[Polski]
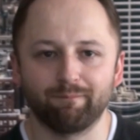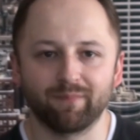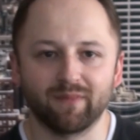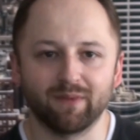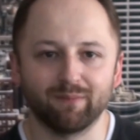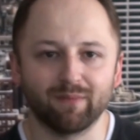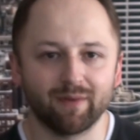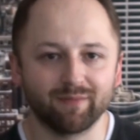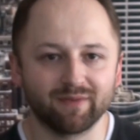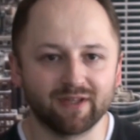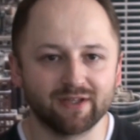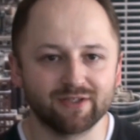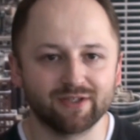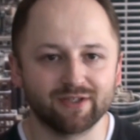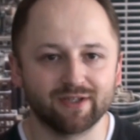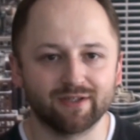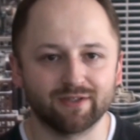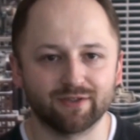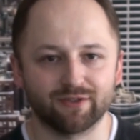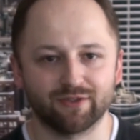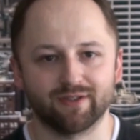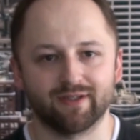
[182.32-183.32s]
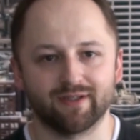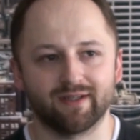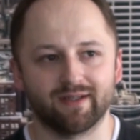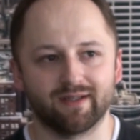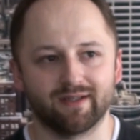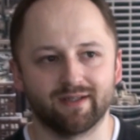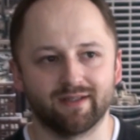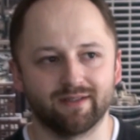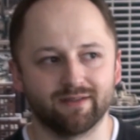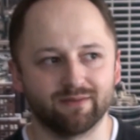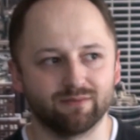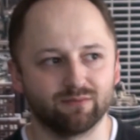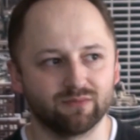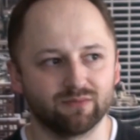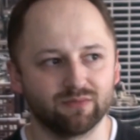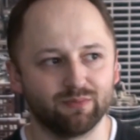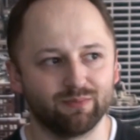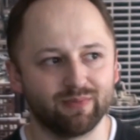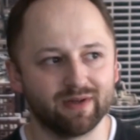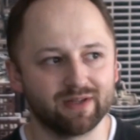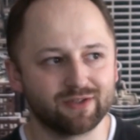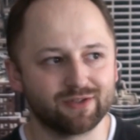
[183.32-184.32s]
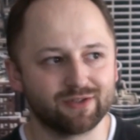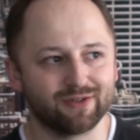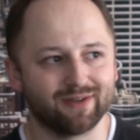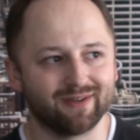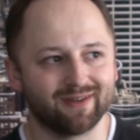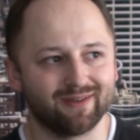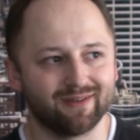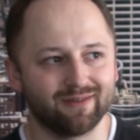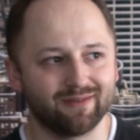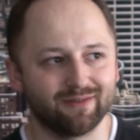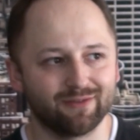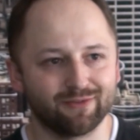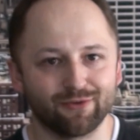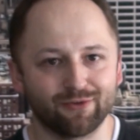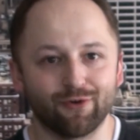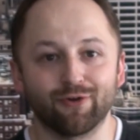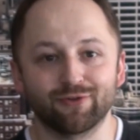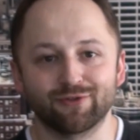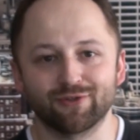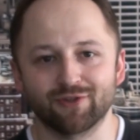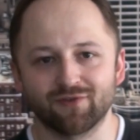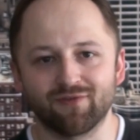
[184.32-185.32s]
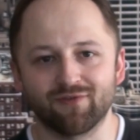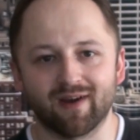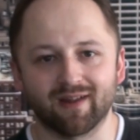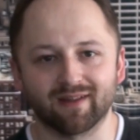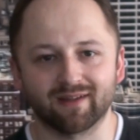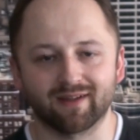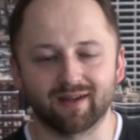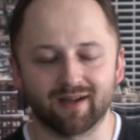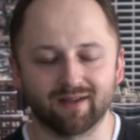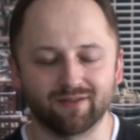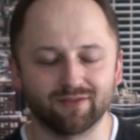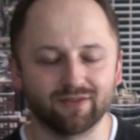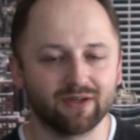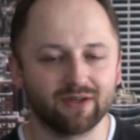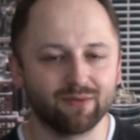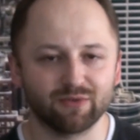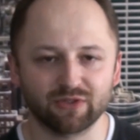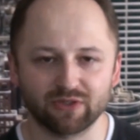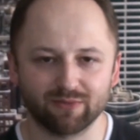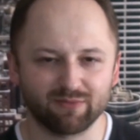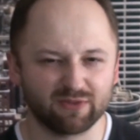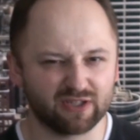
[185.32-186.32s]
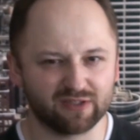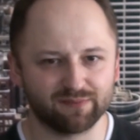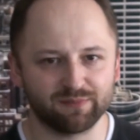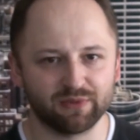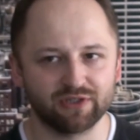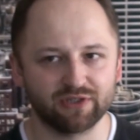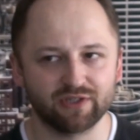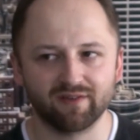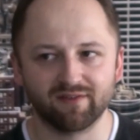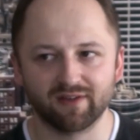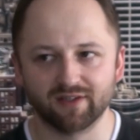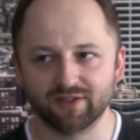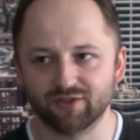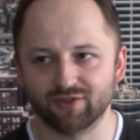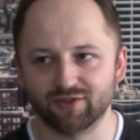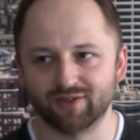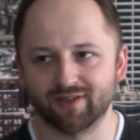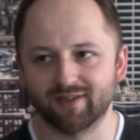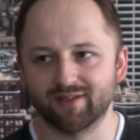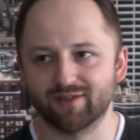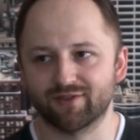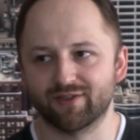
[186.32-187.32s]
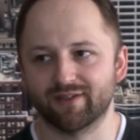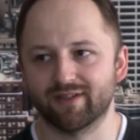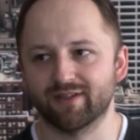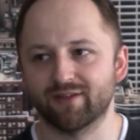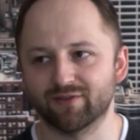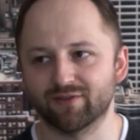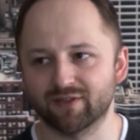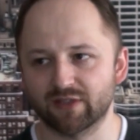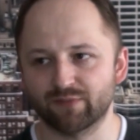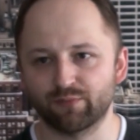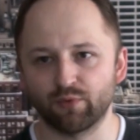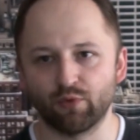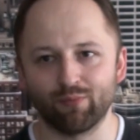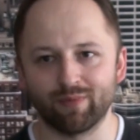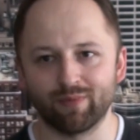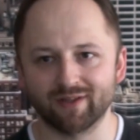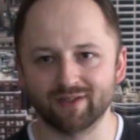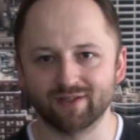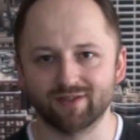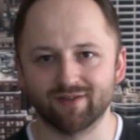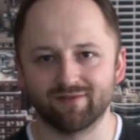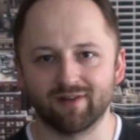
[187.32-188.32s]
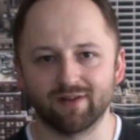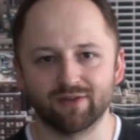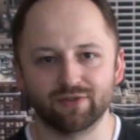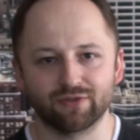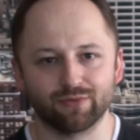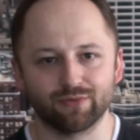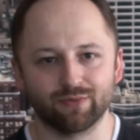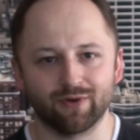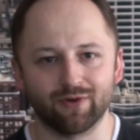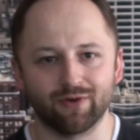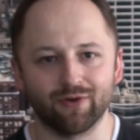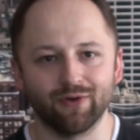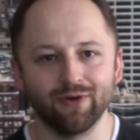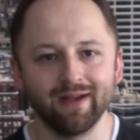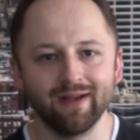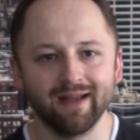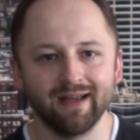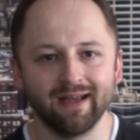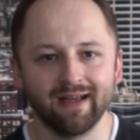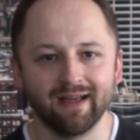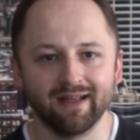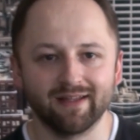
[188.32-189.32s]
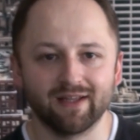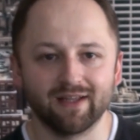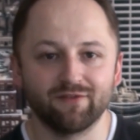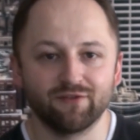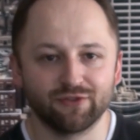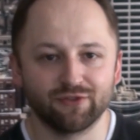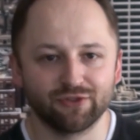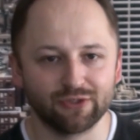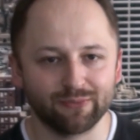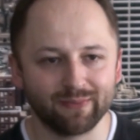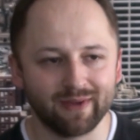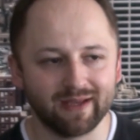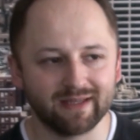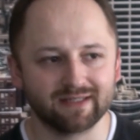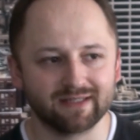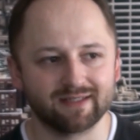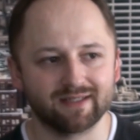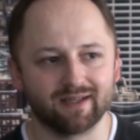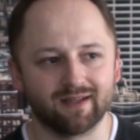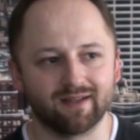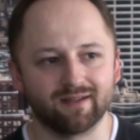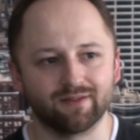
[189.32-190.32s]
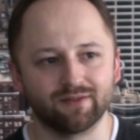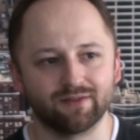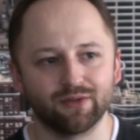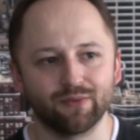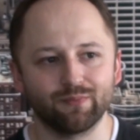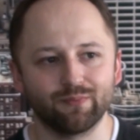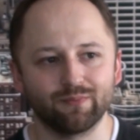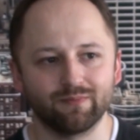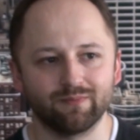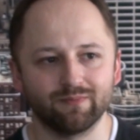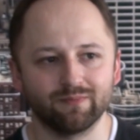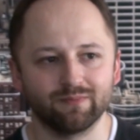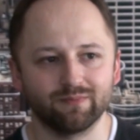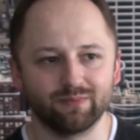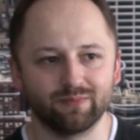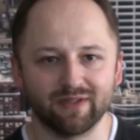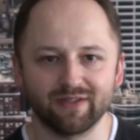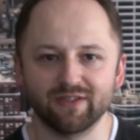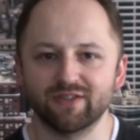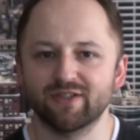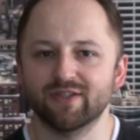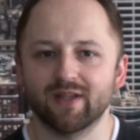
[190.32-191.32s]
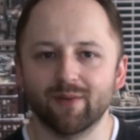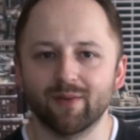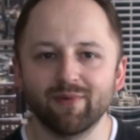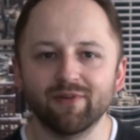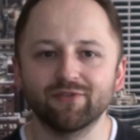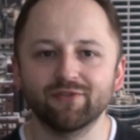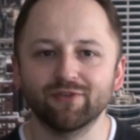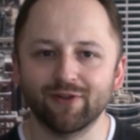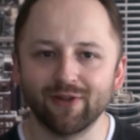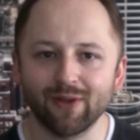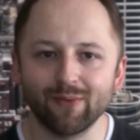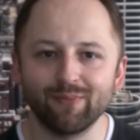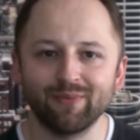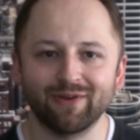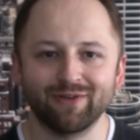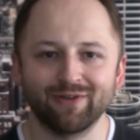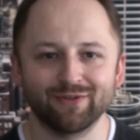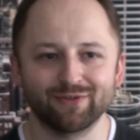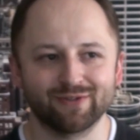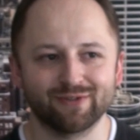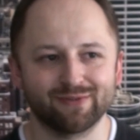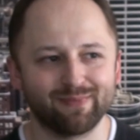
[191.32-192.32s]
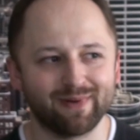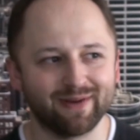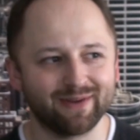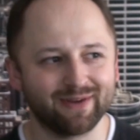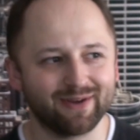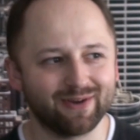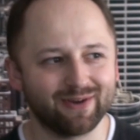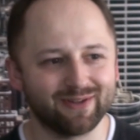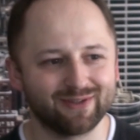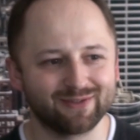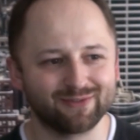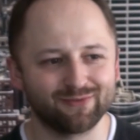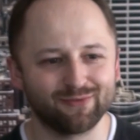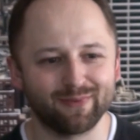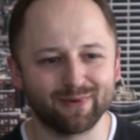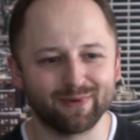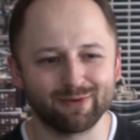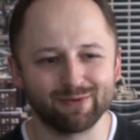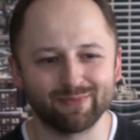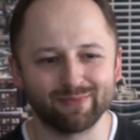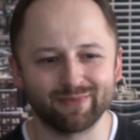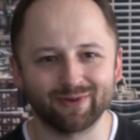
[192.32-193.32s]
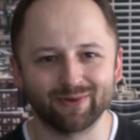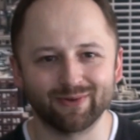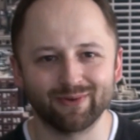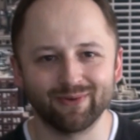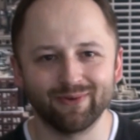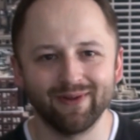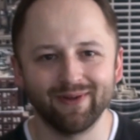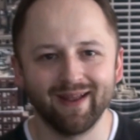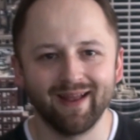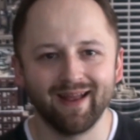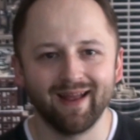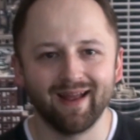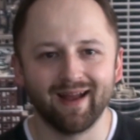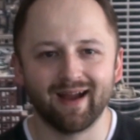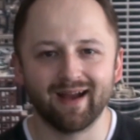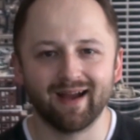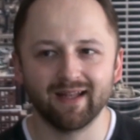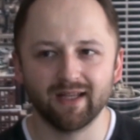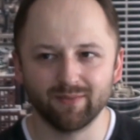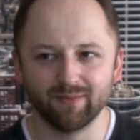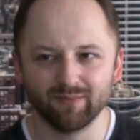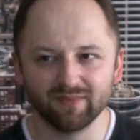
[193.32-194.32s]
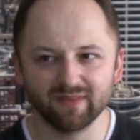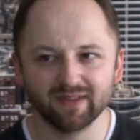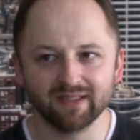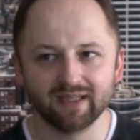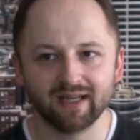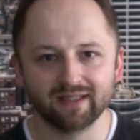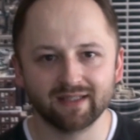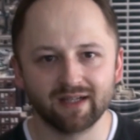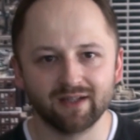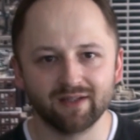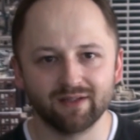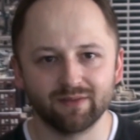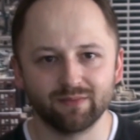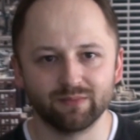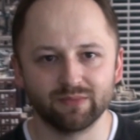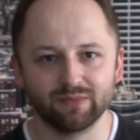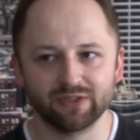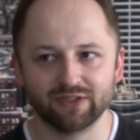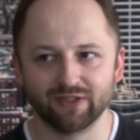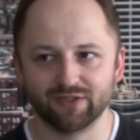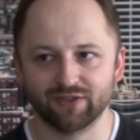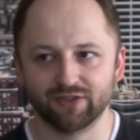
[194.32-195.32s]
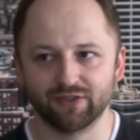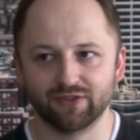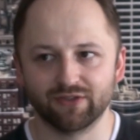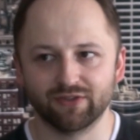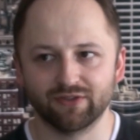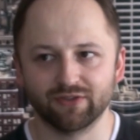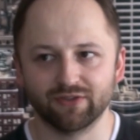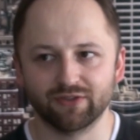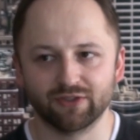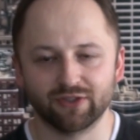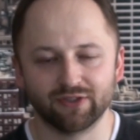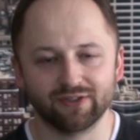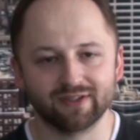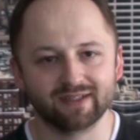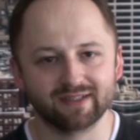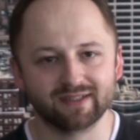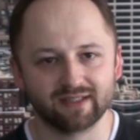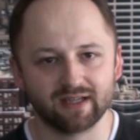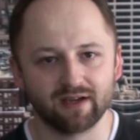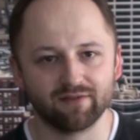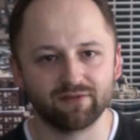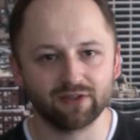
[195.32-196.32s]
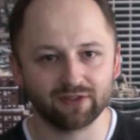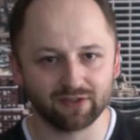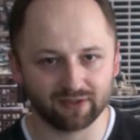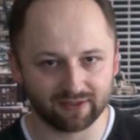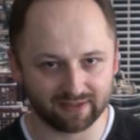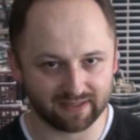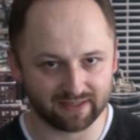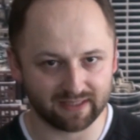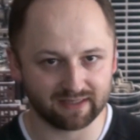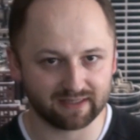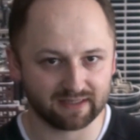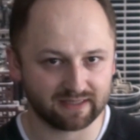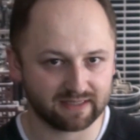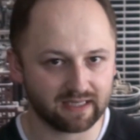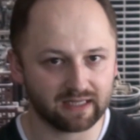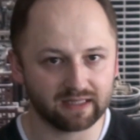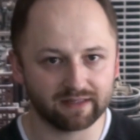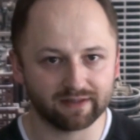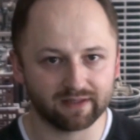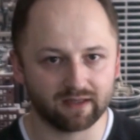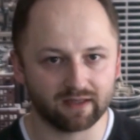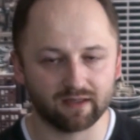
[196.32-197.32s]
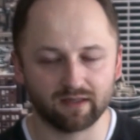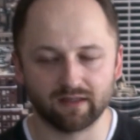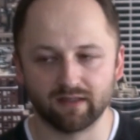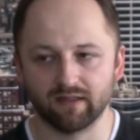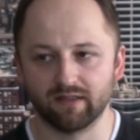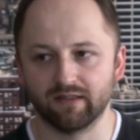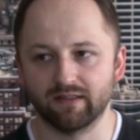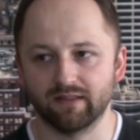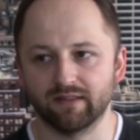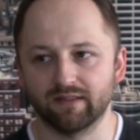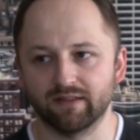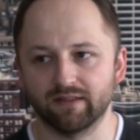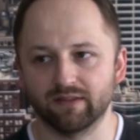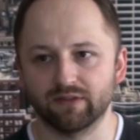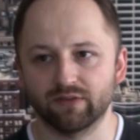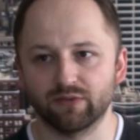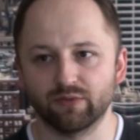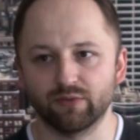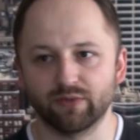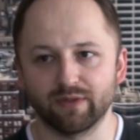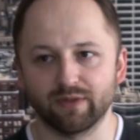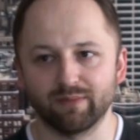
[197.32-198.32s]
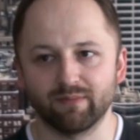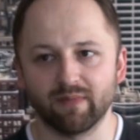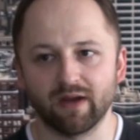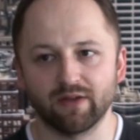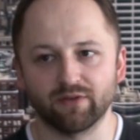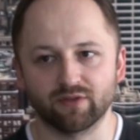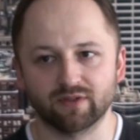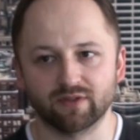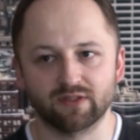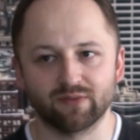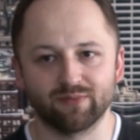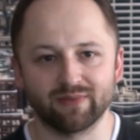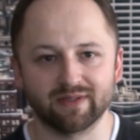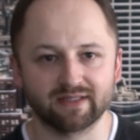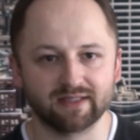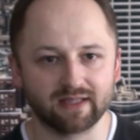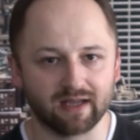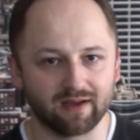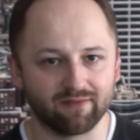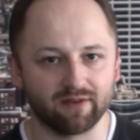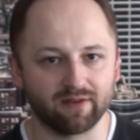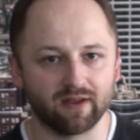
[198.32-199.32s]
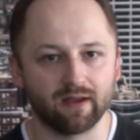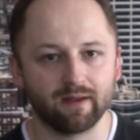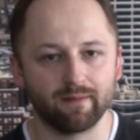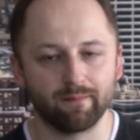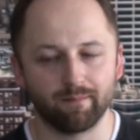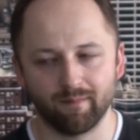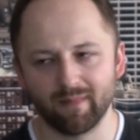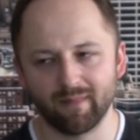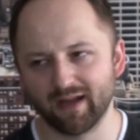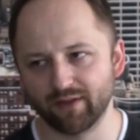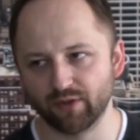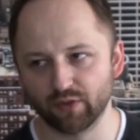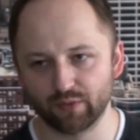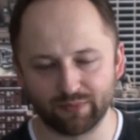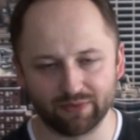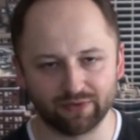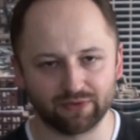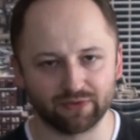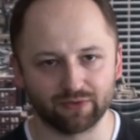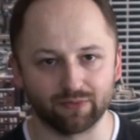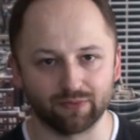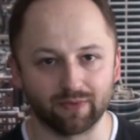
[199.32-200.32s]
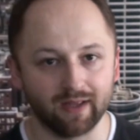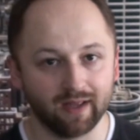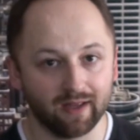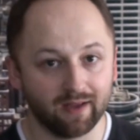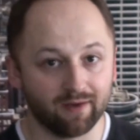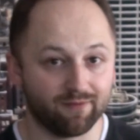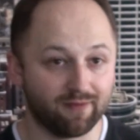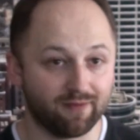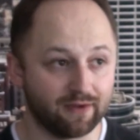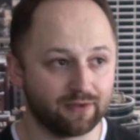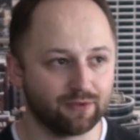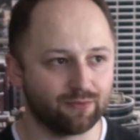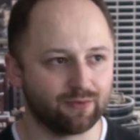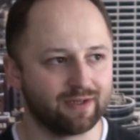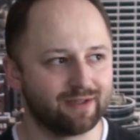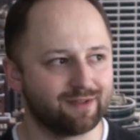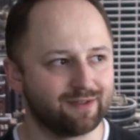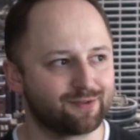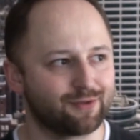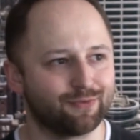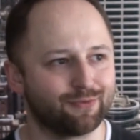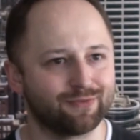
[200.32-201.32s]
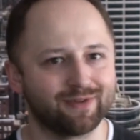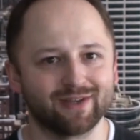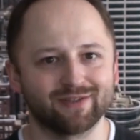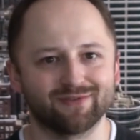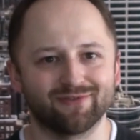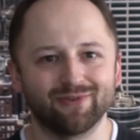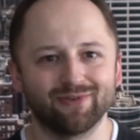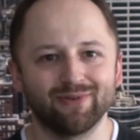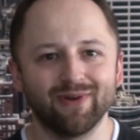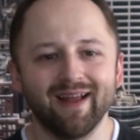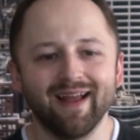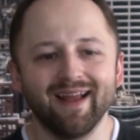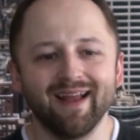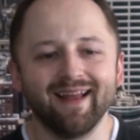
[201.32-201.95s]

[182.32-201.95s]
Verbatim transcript: Mam nadzieję, że będzie to o coś walka. No nie możemy się spodziewać, że, że jego zespół będzie walczył o najwyższe miejsca. No będzie będzie na pewno lepiej niż z Bajkole z ubiegłym roku, ale nadal myślę, że środek stawki to jest ten cel, na który Manor sobie stawia. Manor pod tą fajną chińską nazwą.